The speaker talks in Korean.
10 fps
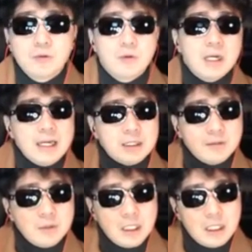또
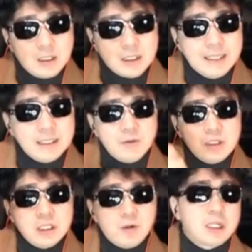지금 이제
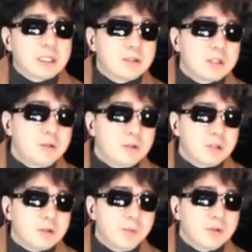장제원이 저기까지 가서 김기현을
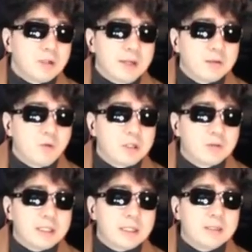이제 서포트하는 발언을
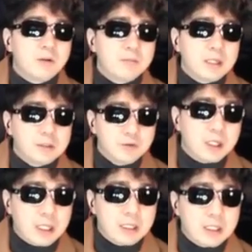공개적으로 했다라는 것만
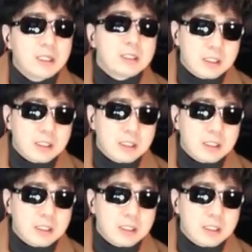중요한 게 아니라